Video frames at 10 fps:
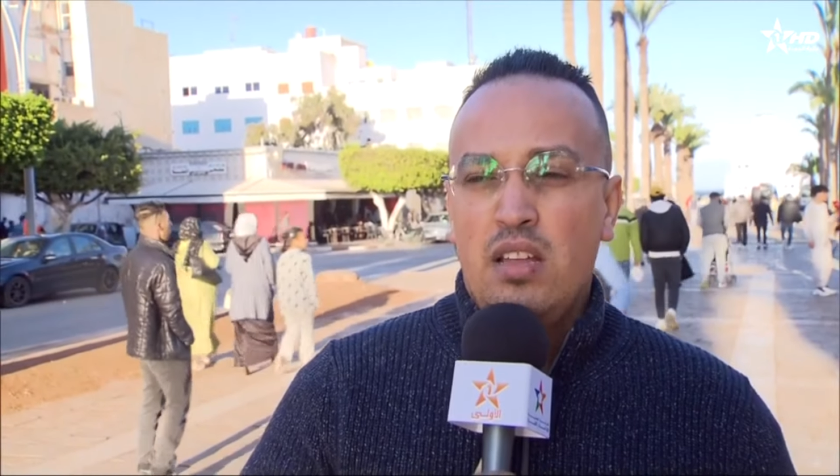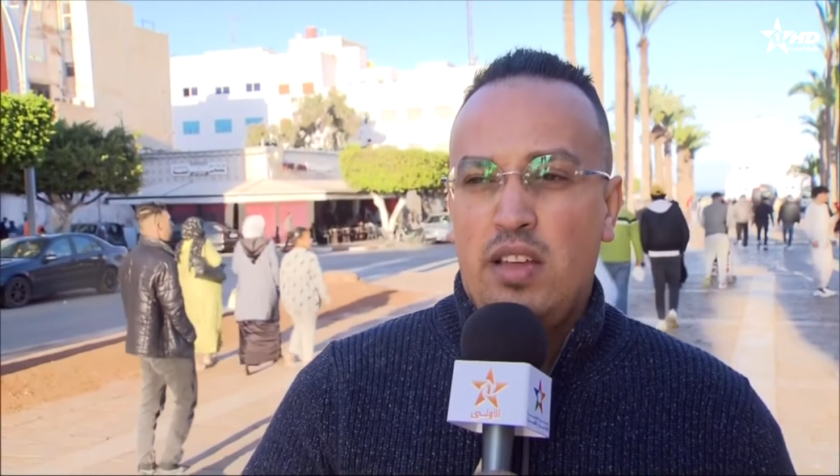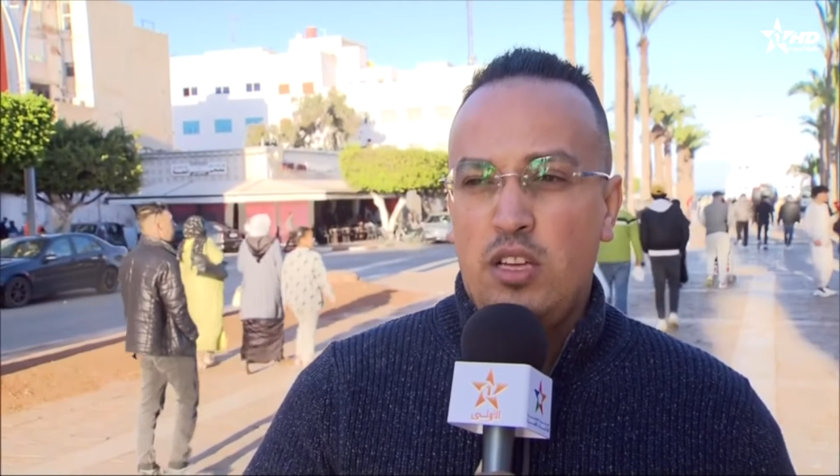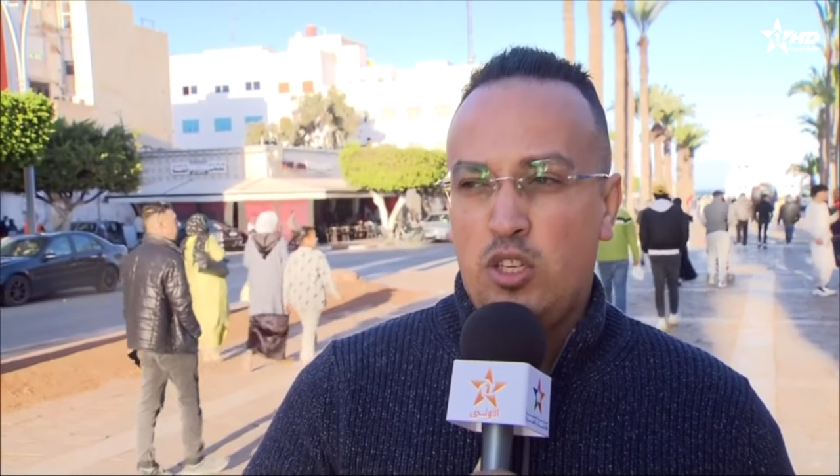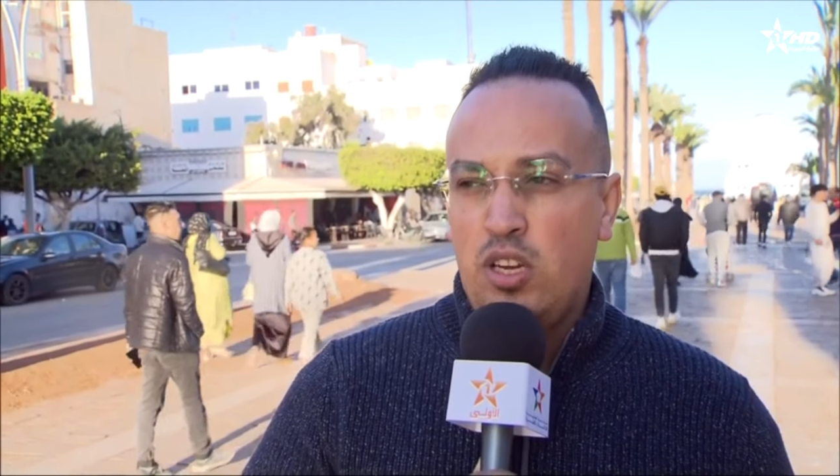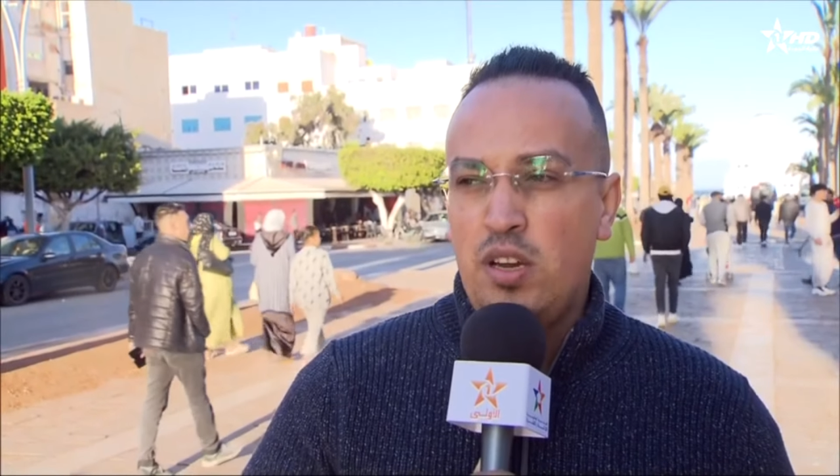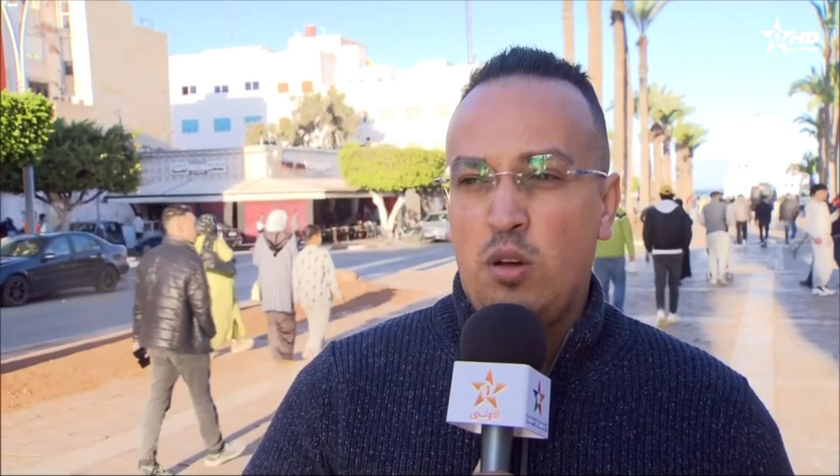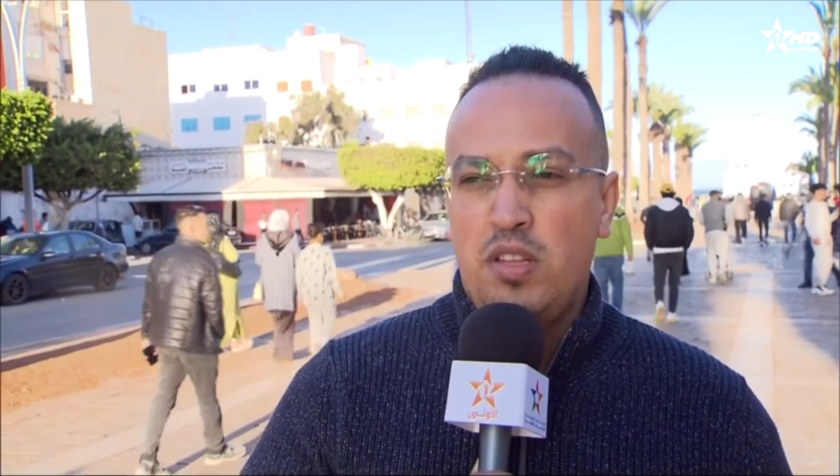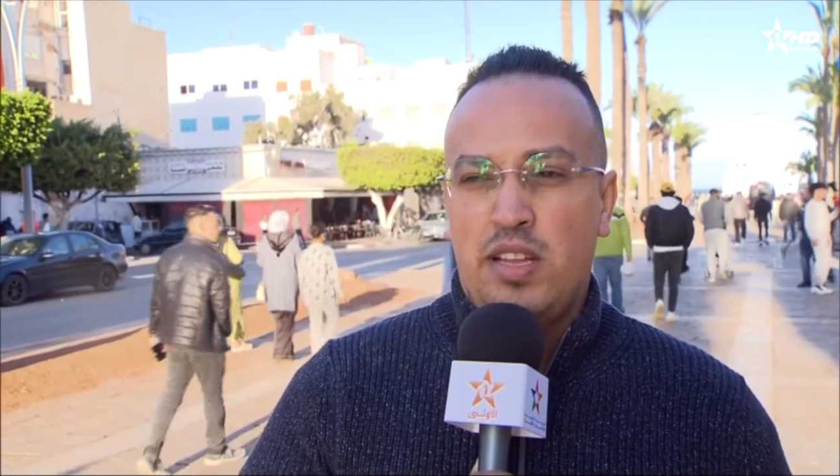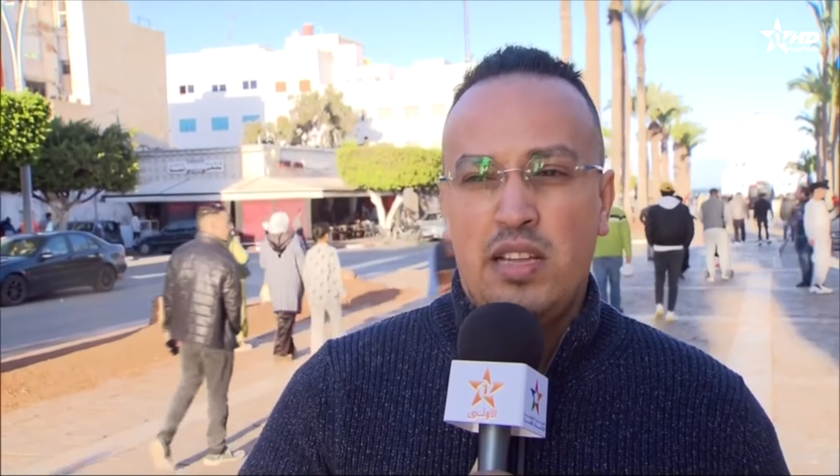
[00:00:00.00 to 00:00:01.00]
تعجل لنا
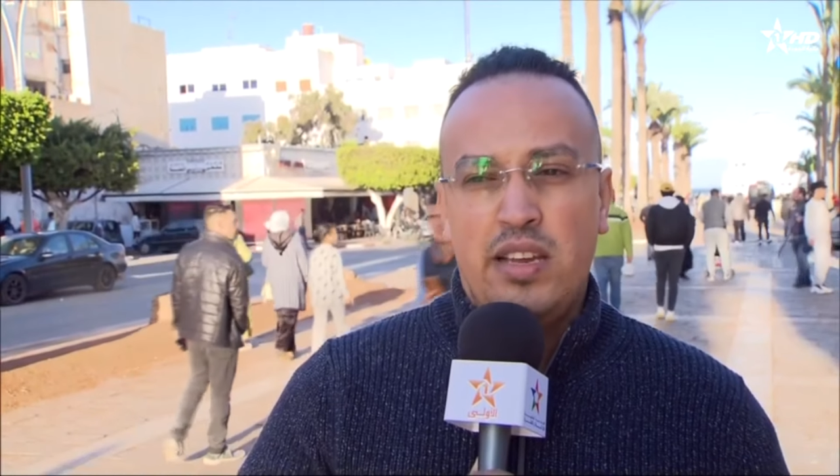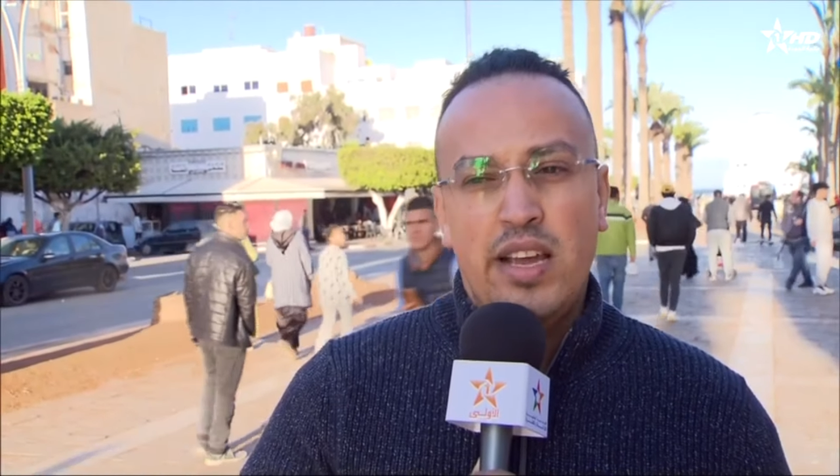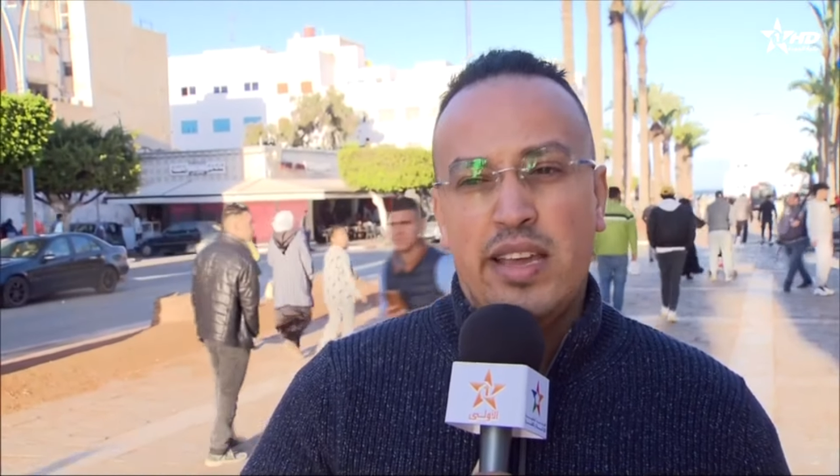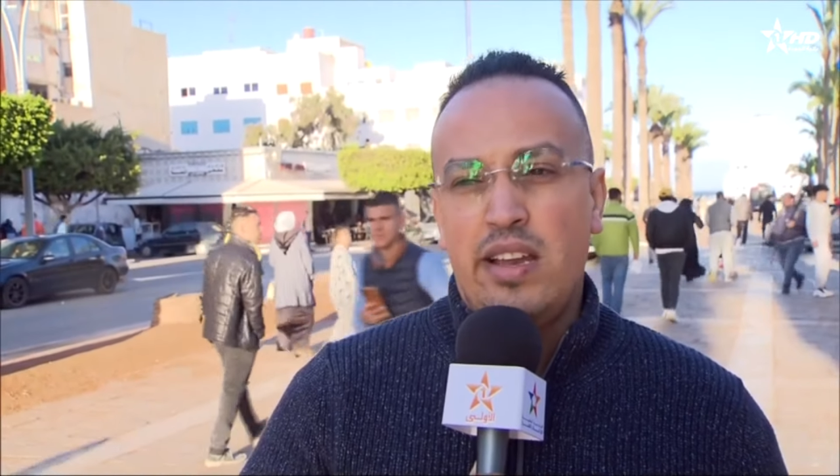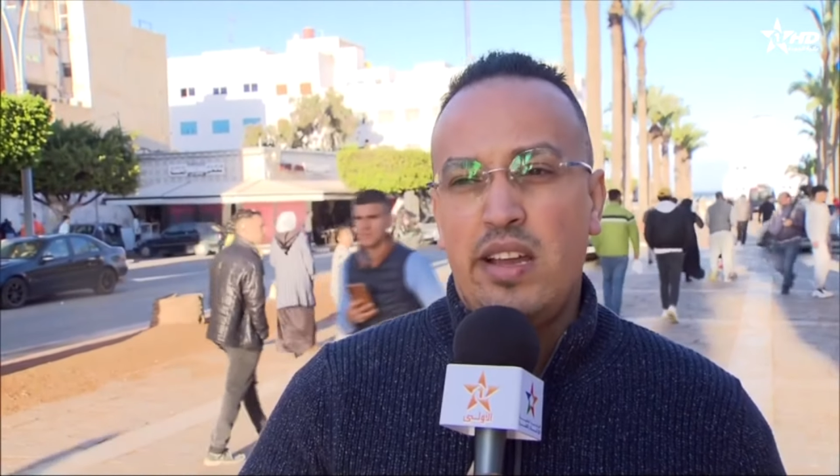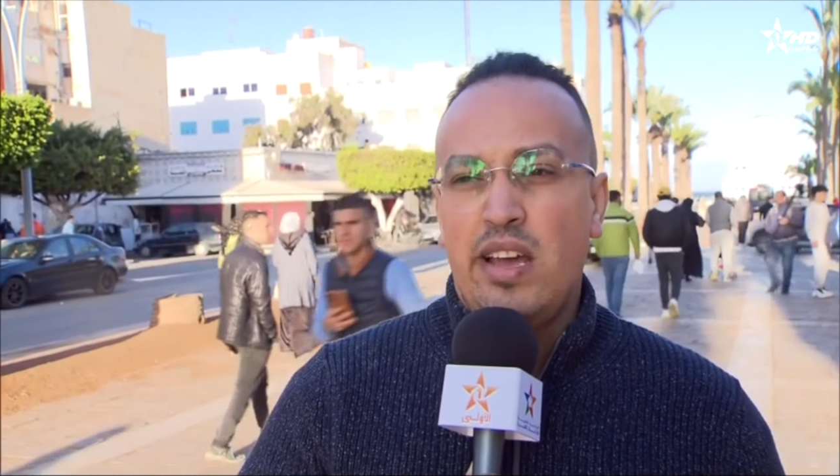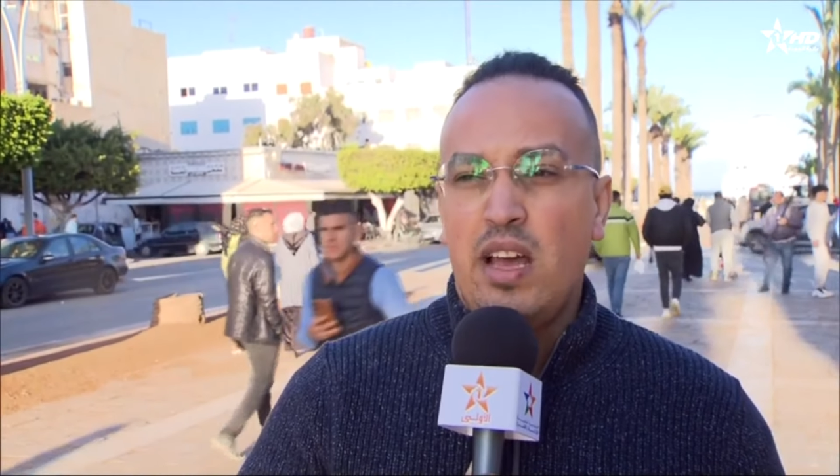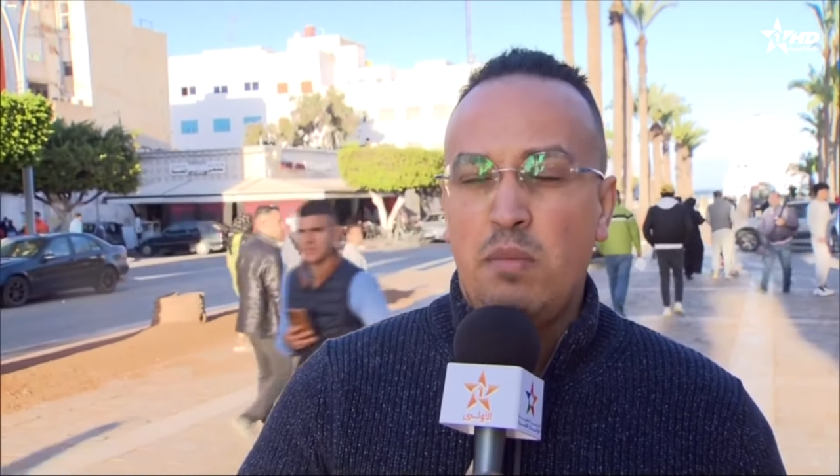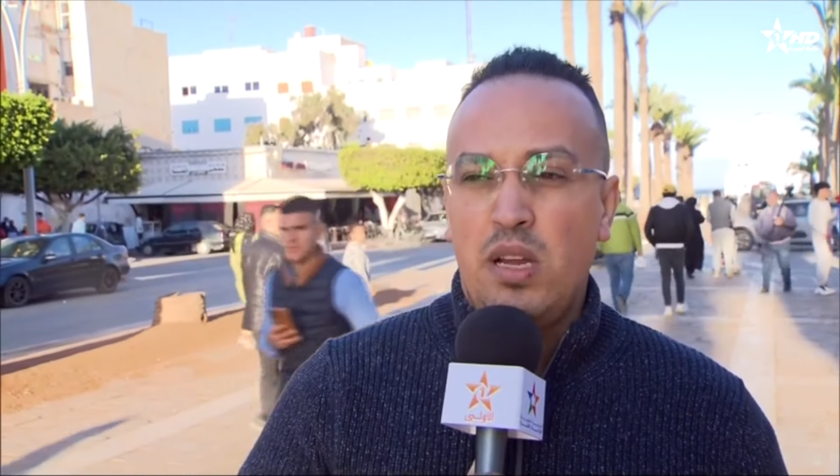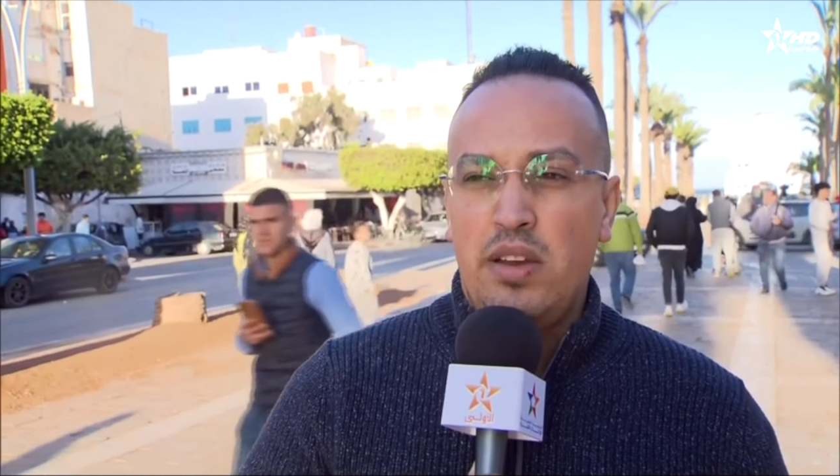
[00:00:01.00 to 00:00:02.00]
وذي تعادل لكن لنا
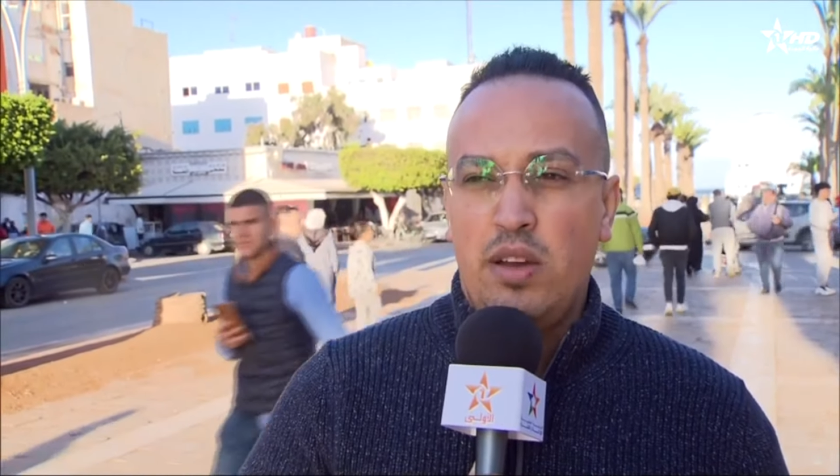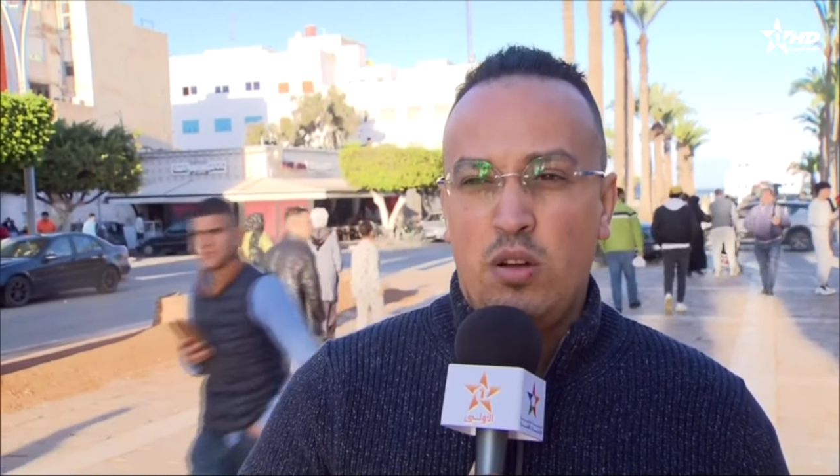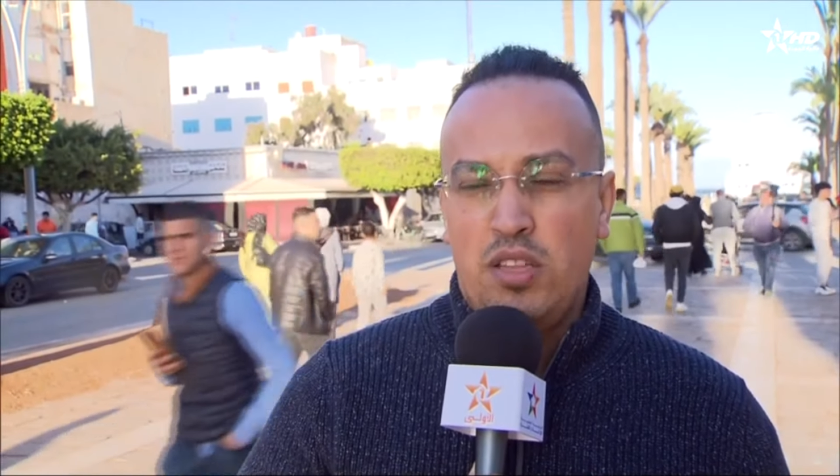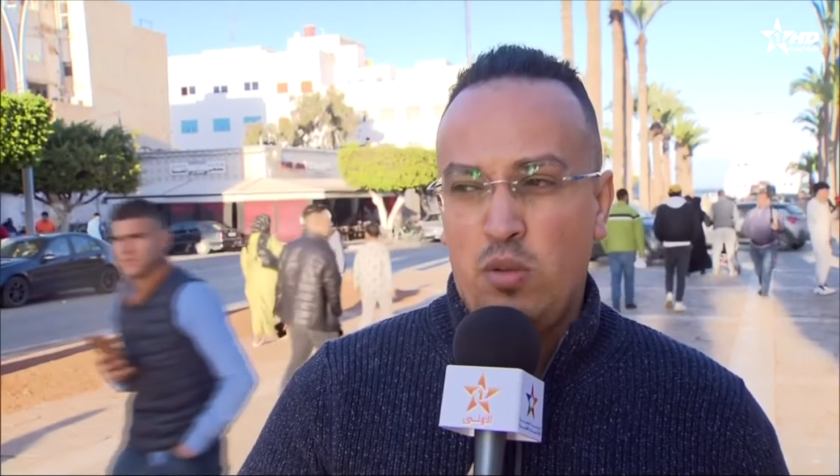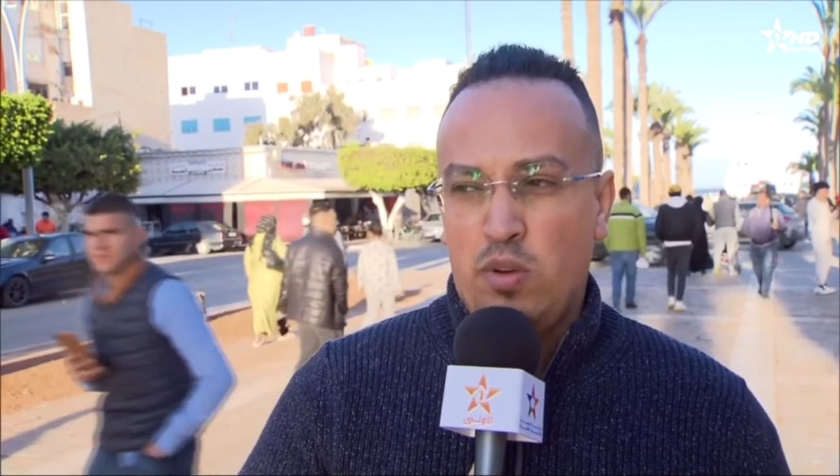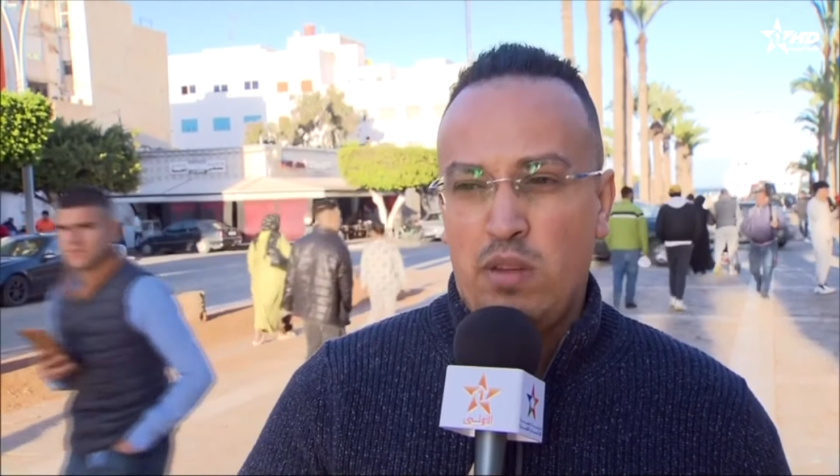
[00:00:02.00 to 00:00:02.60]
امل انه غادي يدور